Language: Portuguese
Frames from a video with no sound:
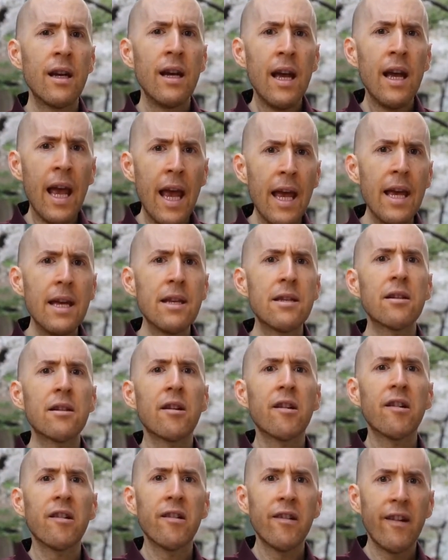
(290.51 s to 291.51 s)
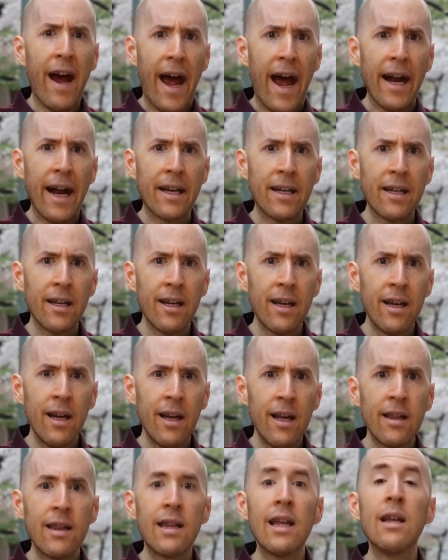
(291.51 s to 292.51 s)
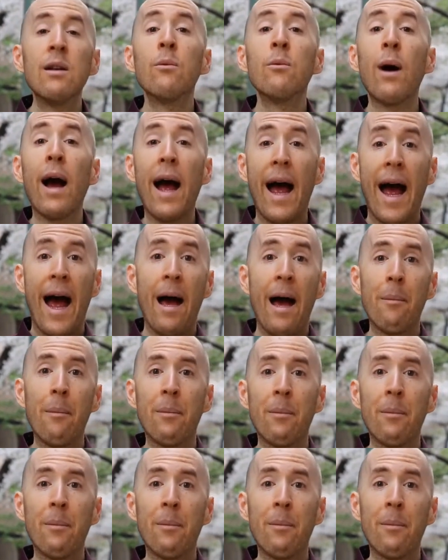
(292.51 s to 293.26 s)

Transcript: esteja correto. Então o que acontece?